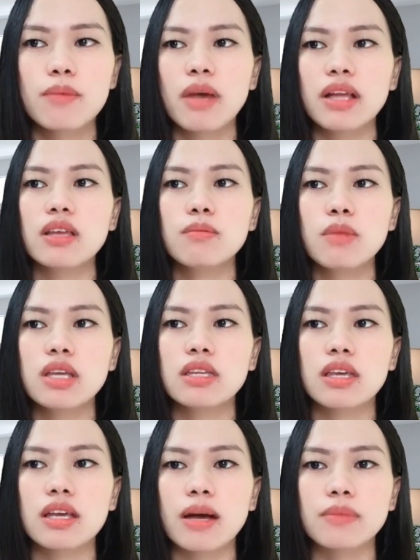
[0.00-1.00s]
Bản thân mình
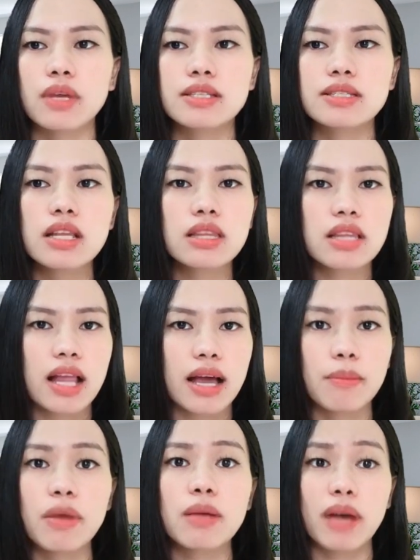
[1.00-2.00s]
thì cảm thấy rất
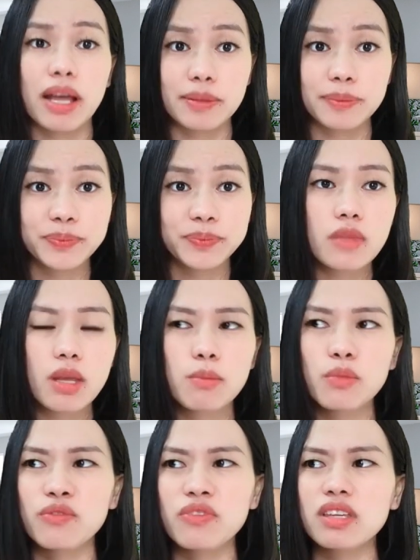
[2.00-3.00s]
là may mắn,
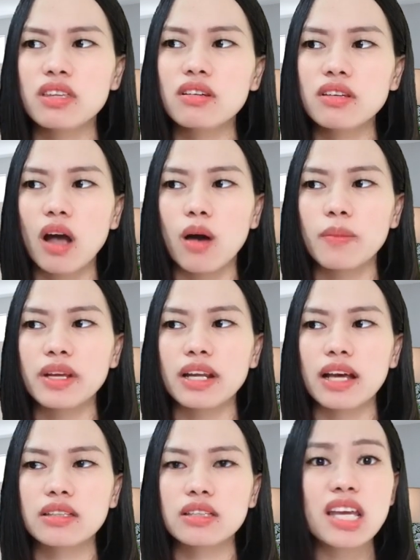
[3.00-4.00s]
bởi vì từ nhỏ mình
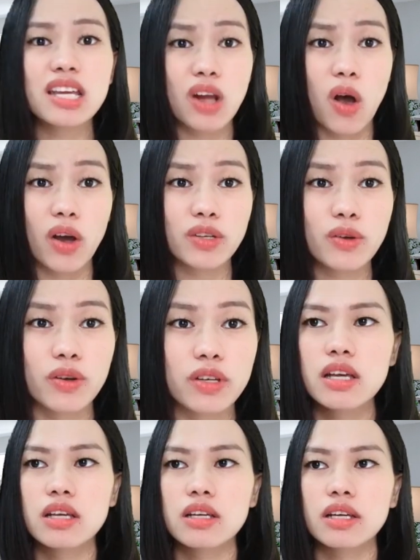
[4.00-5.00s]
đã thích nói rồi.
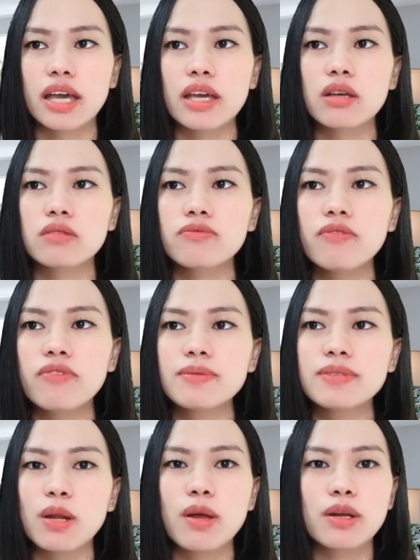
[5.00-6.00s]
Cái phương pháp
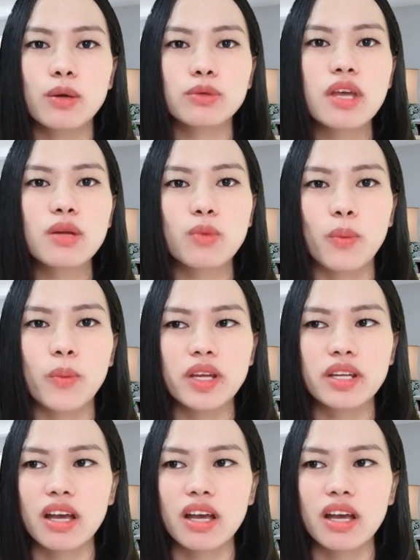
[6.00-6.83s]
rèn luyện đầu tiên của mình